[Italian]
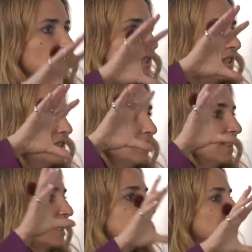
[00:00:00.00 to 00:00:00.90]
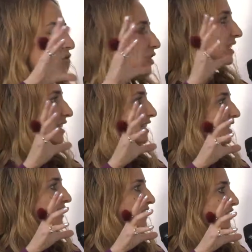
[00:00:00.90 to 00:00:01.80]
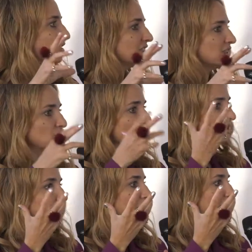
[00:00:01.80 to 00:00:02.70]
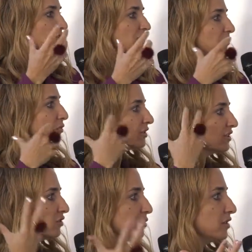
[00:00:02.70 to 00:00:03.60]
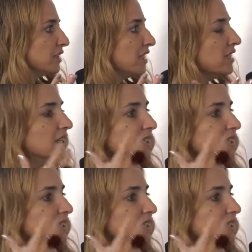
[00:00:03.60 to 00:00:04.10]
quindi grandi attori e grandi attrici, non ti immagini che possano poi